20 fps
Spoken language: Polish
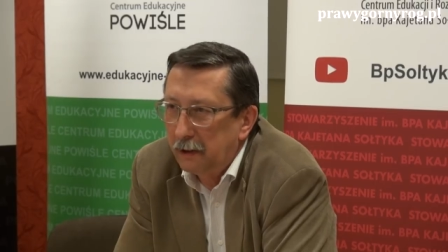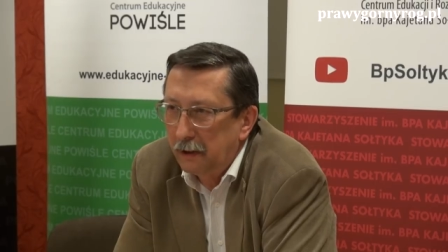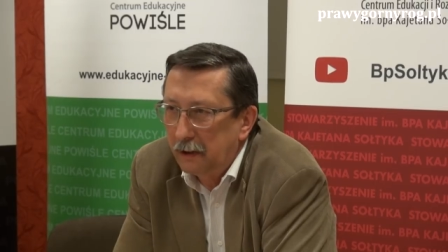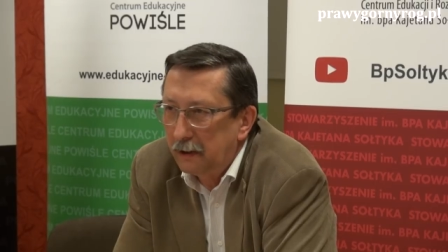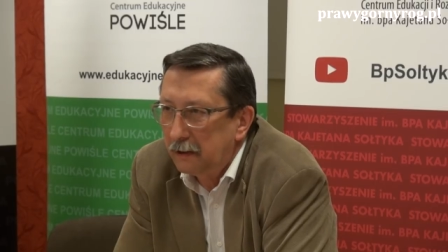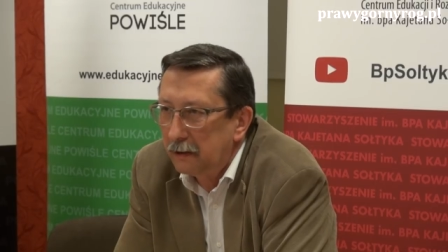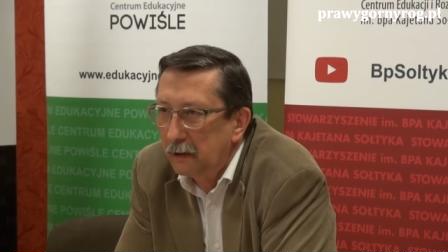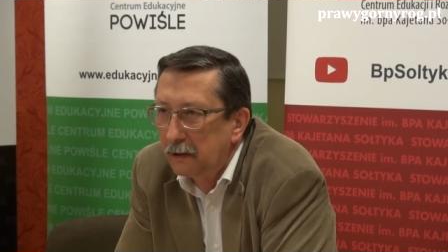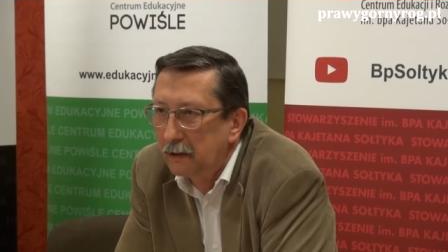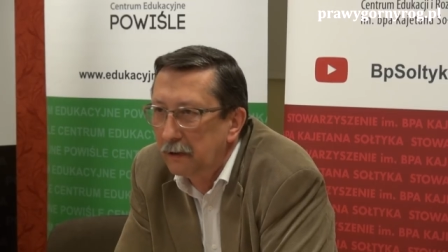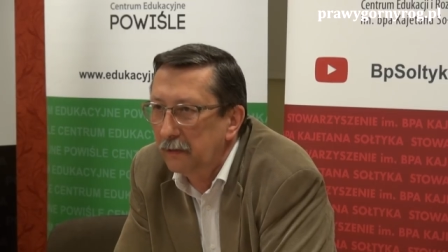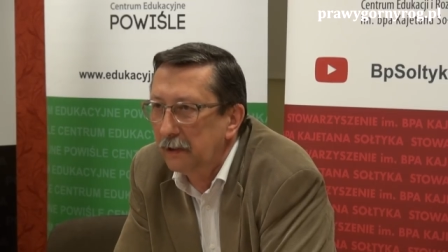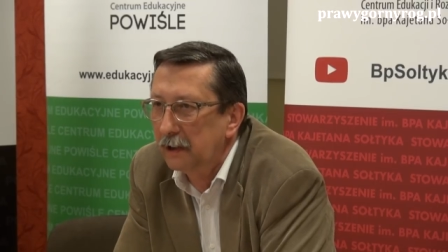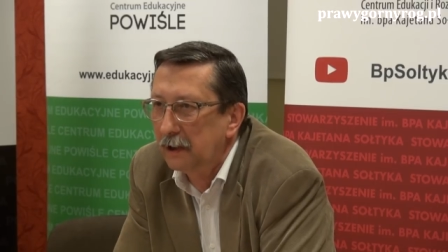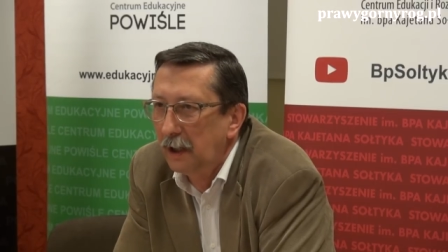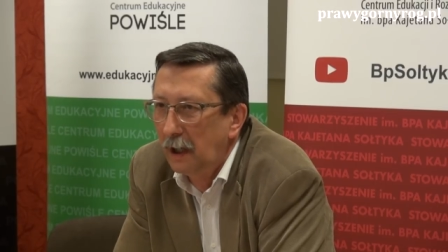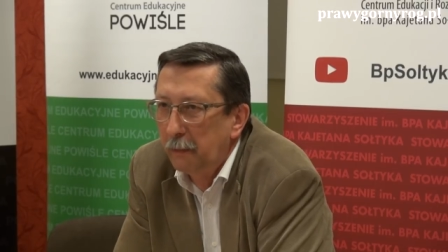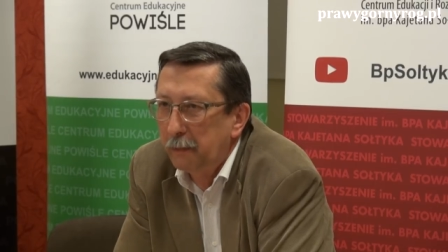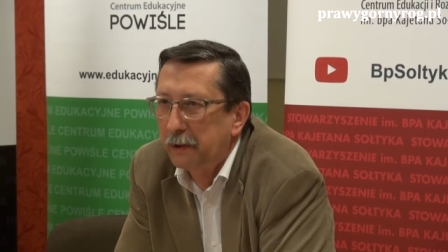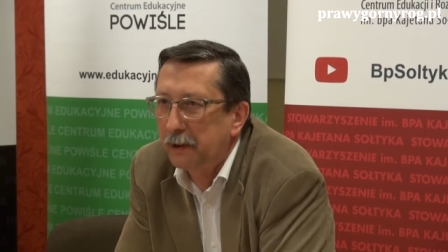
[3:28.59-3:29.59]
co jest
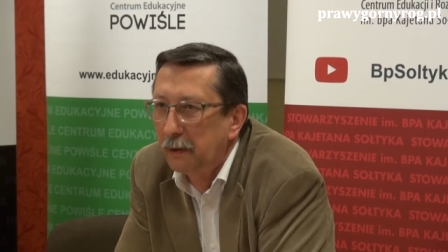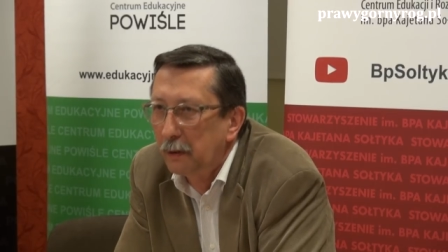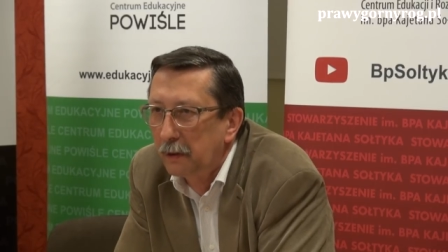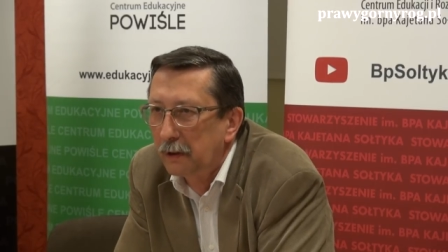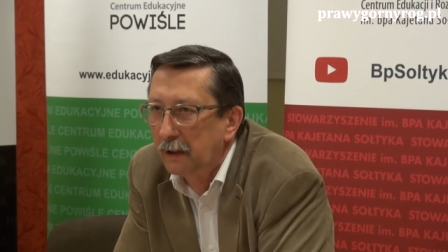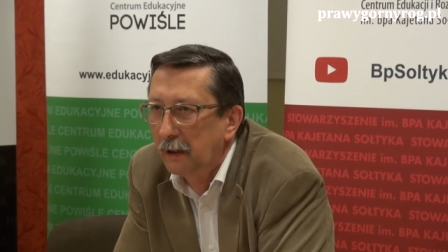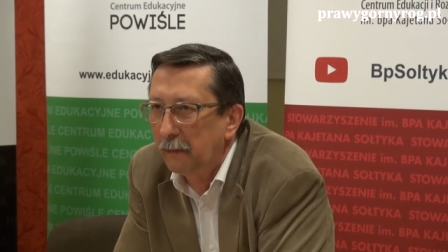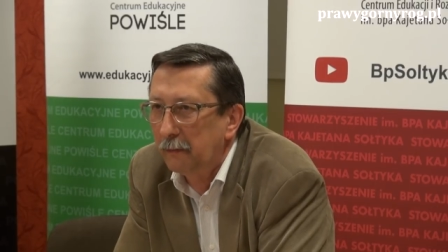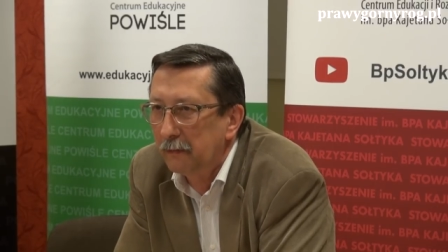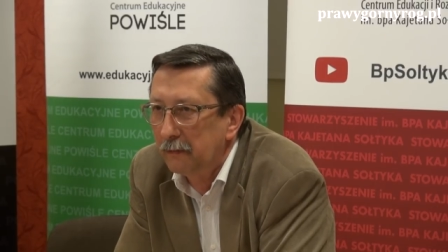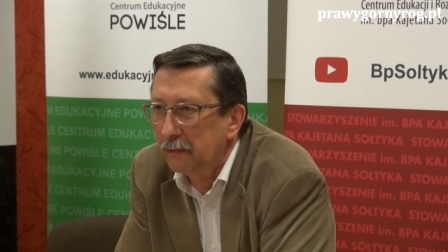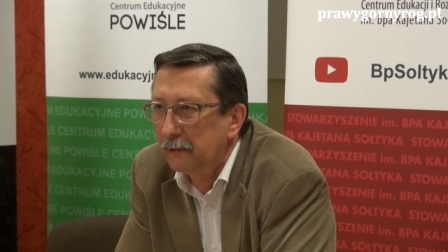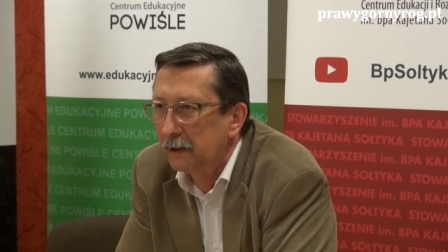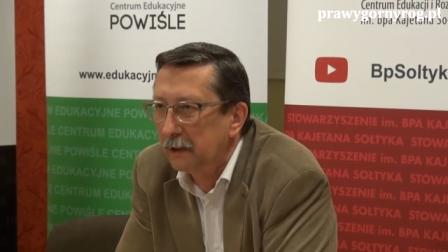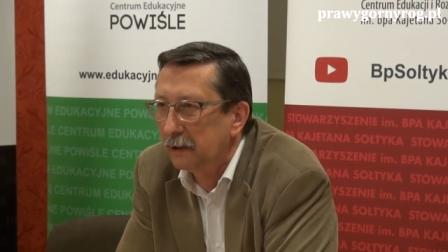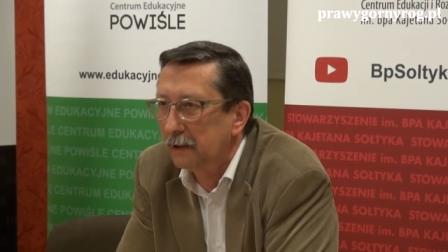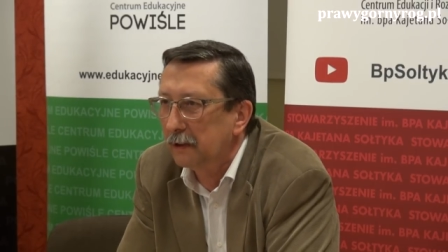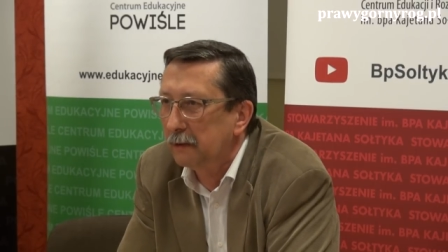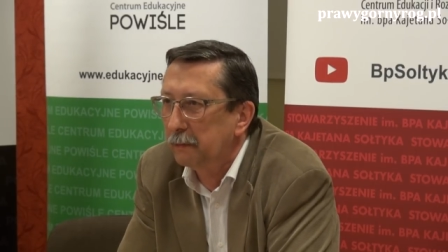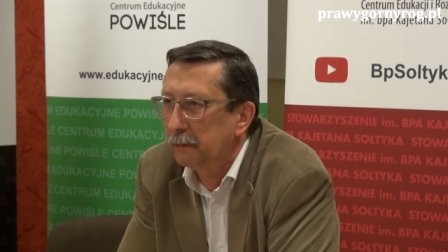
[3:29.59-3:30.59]
oczywiście absurdem
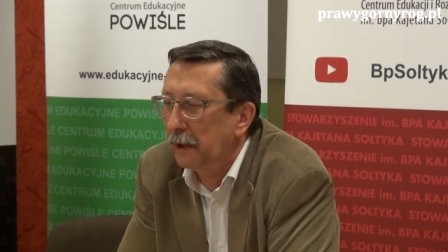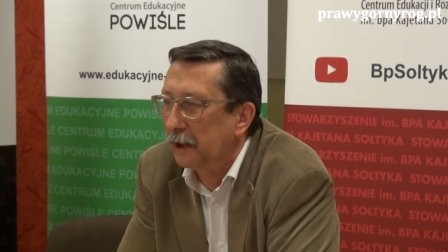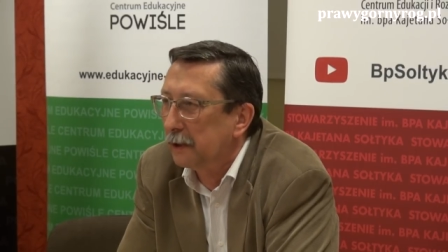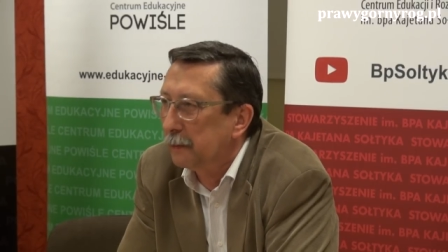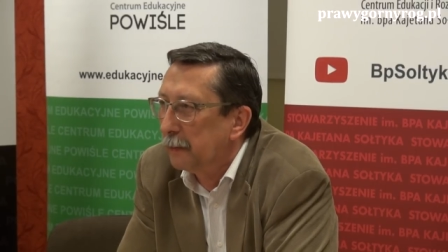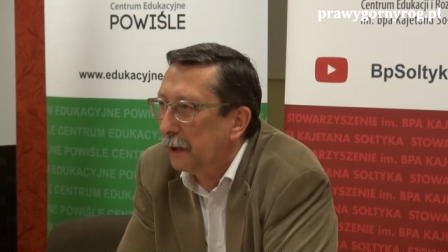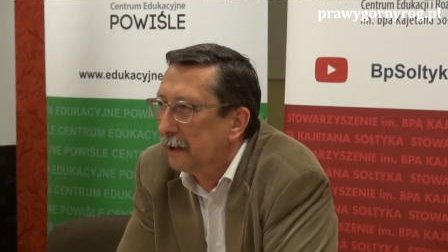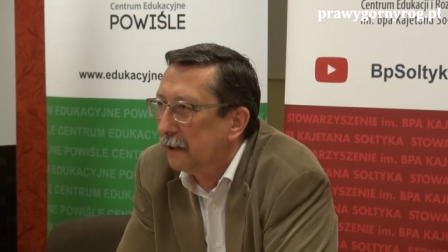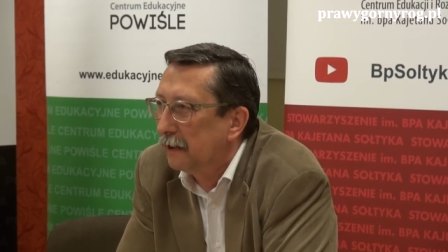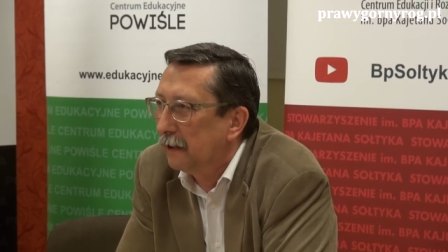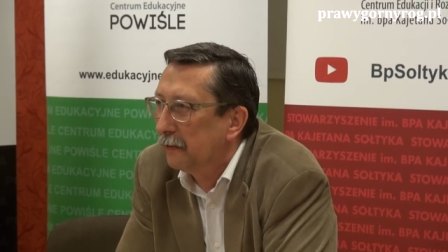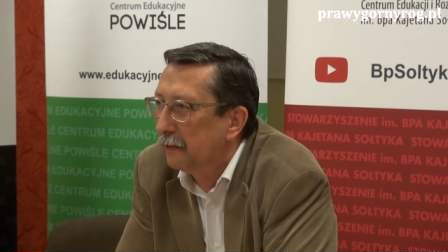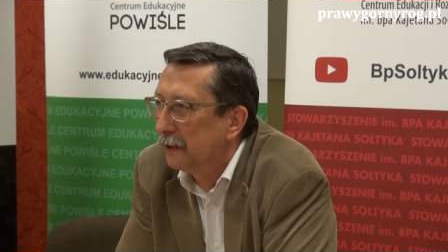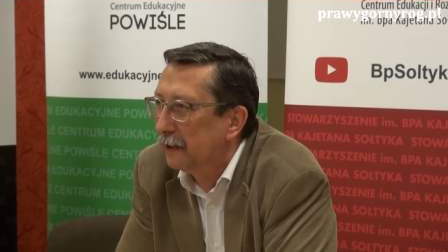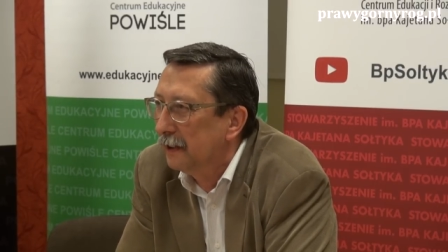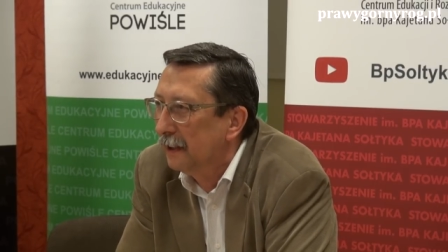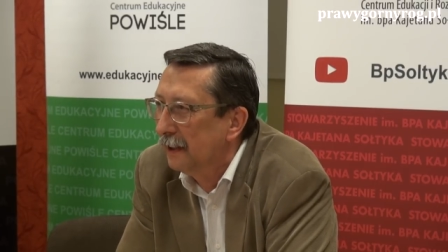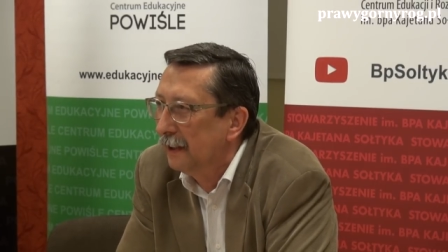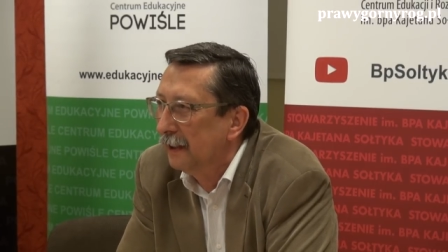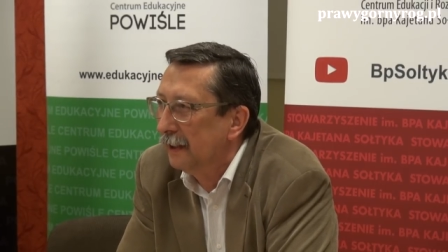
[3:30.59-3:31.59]
z perspektywy
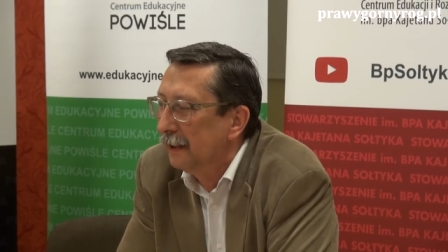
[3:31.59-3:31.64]
y,